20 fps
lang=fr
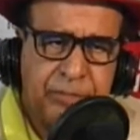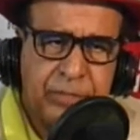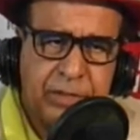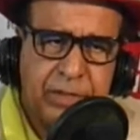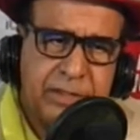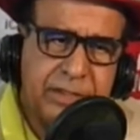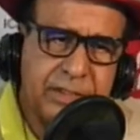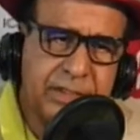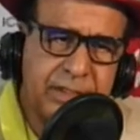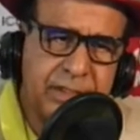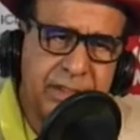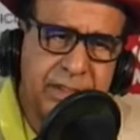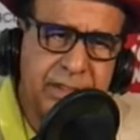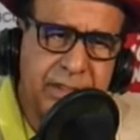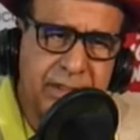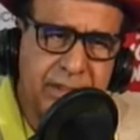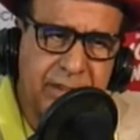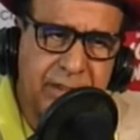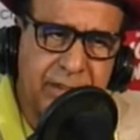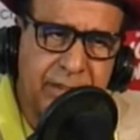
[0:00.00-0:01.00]

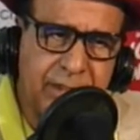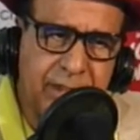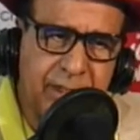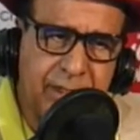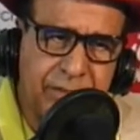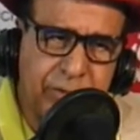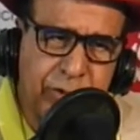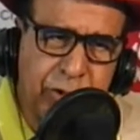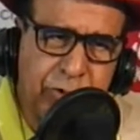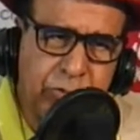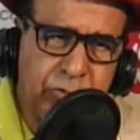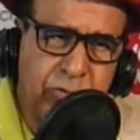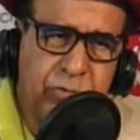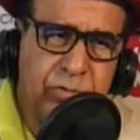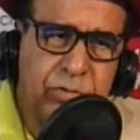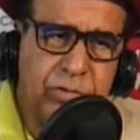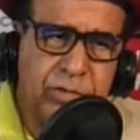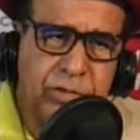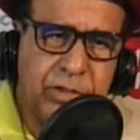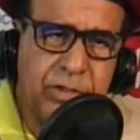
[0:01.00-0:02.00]
si un des
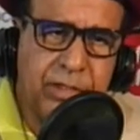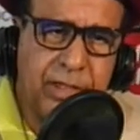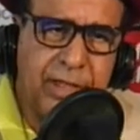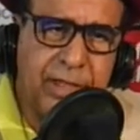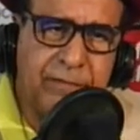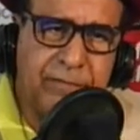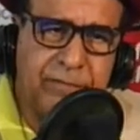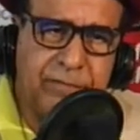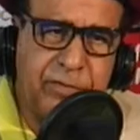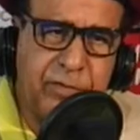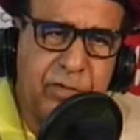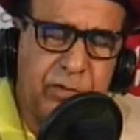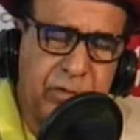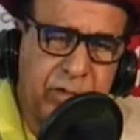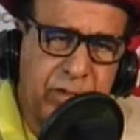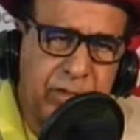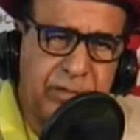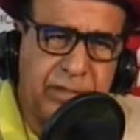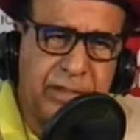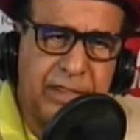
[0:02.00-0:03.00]
deux, il est
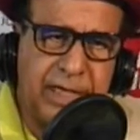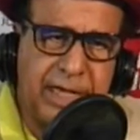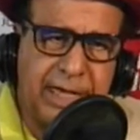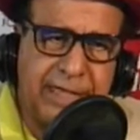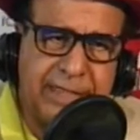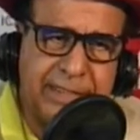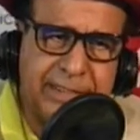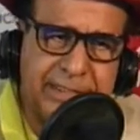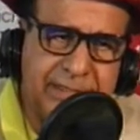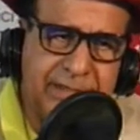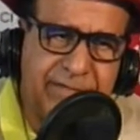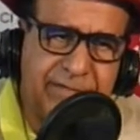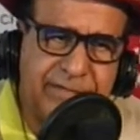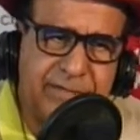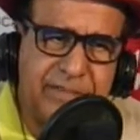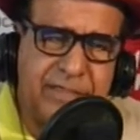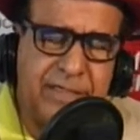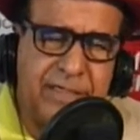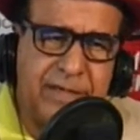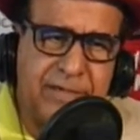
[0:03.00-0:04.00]
violent, il est agressif,
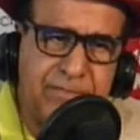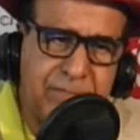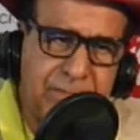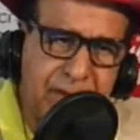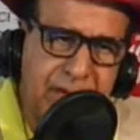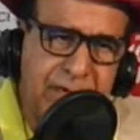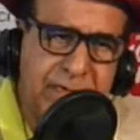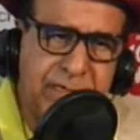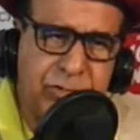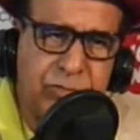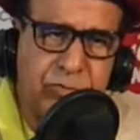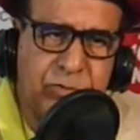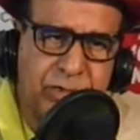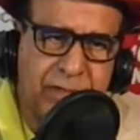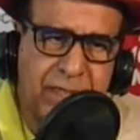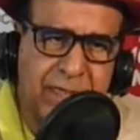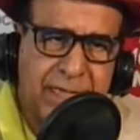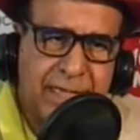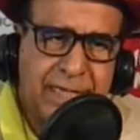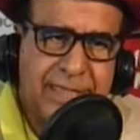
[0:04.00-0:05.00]
s'il est mal et tout
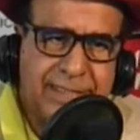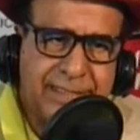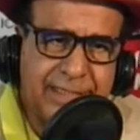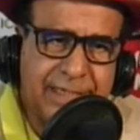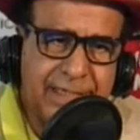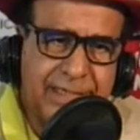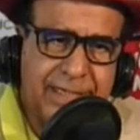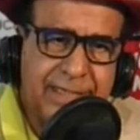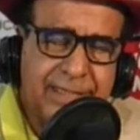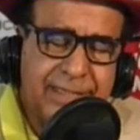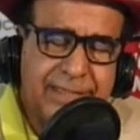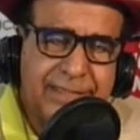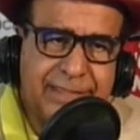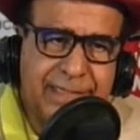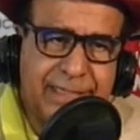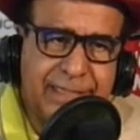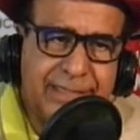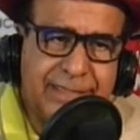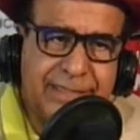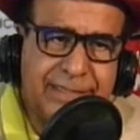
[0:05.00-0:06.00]
ça, ça, ça,
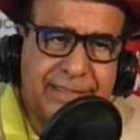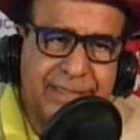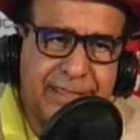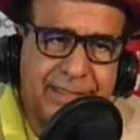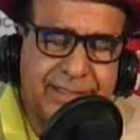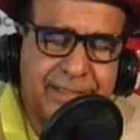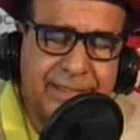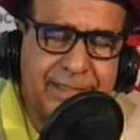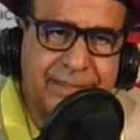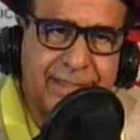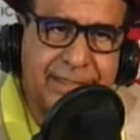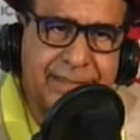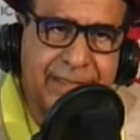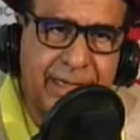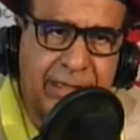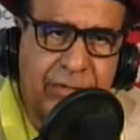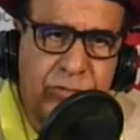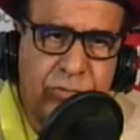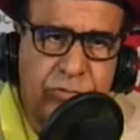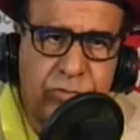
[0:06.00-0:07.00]
ça,
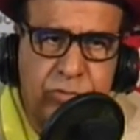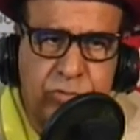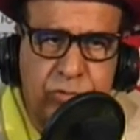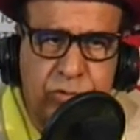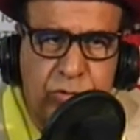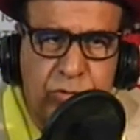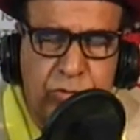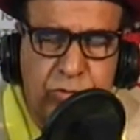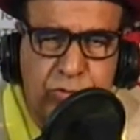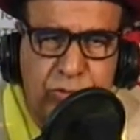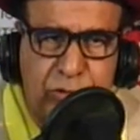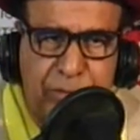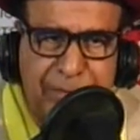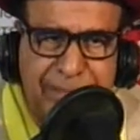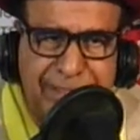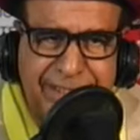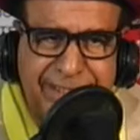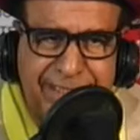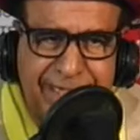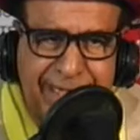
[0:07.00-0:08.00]
compte selon tous les
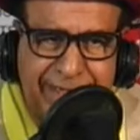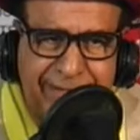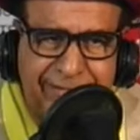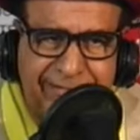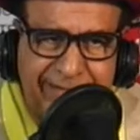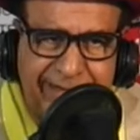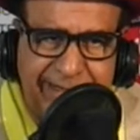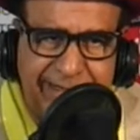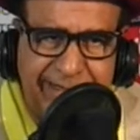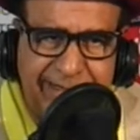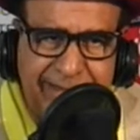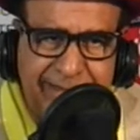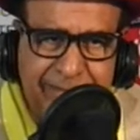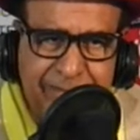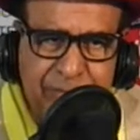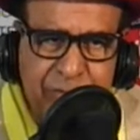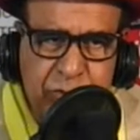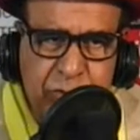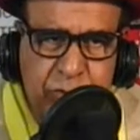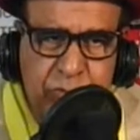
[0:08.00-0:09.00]
médecins, vous voyez
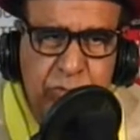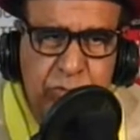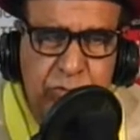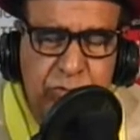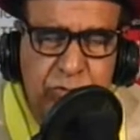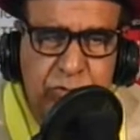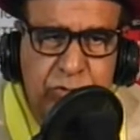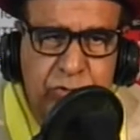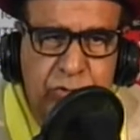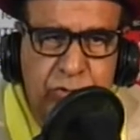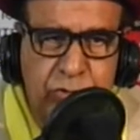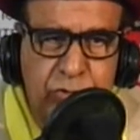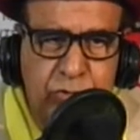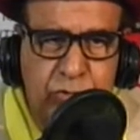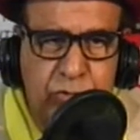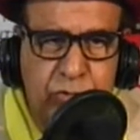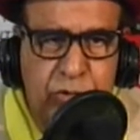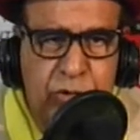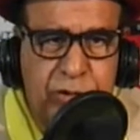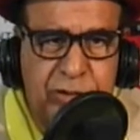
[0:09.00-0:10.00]
Selon, selon
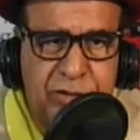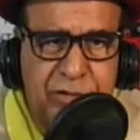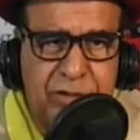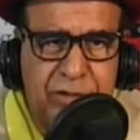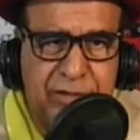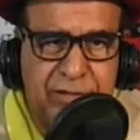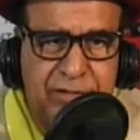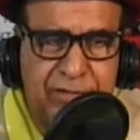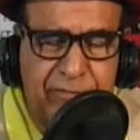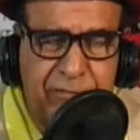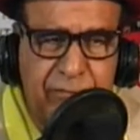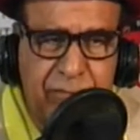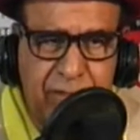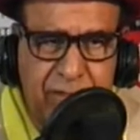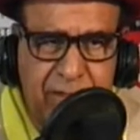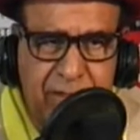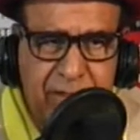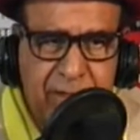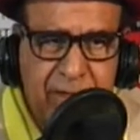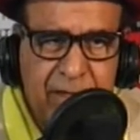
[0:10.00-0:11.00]
tous les
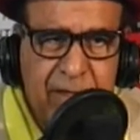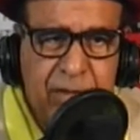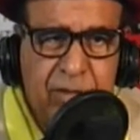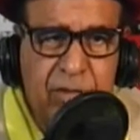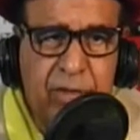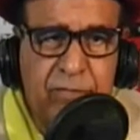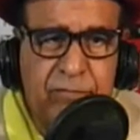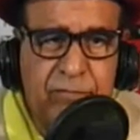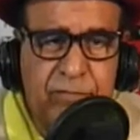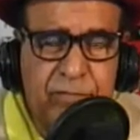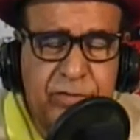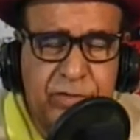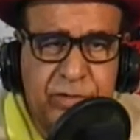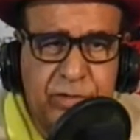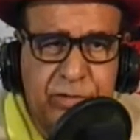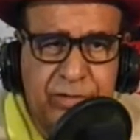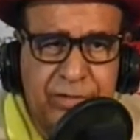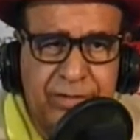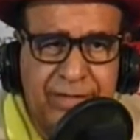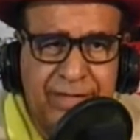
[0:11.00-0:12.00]
scientifiques, quand vous êtes
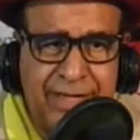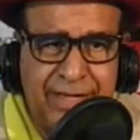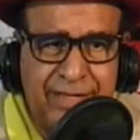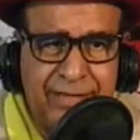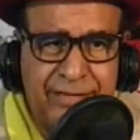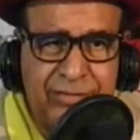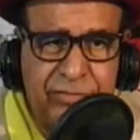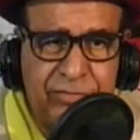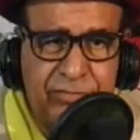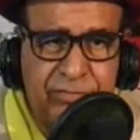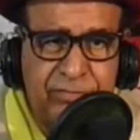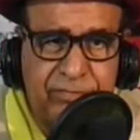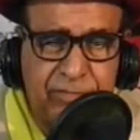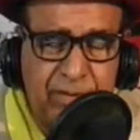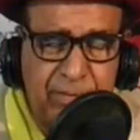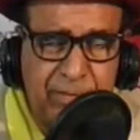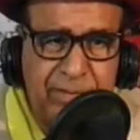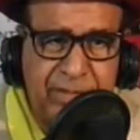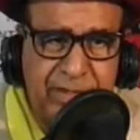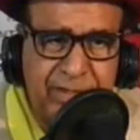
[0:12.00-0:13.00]
en train de
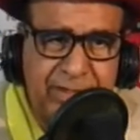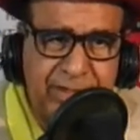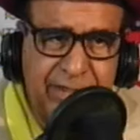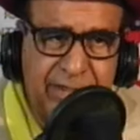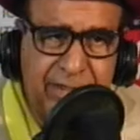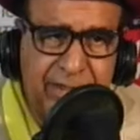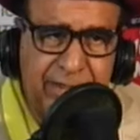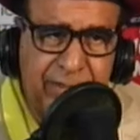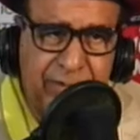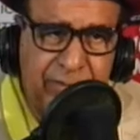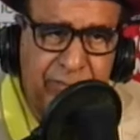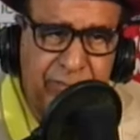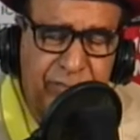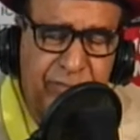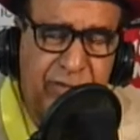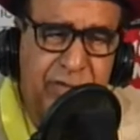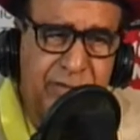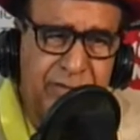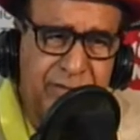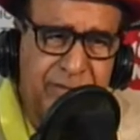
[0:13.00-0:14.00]
fabriquer un
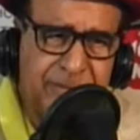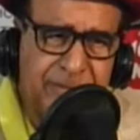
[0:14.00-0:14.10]
enfant,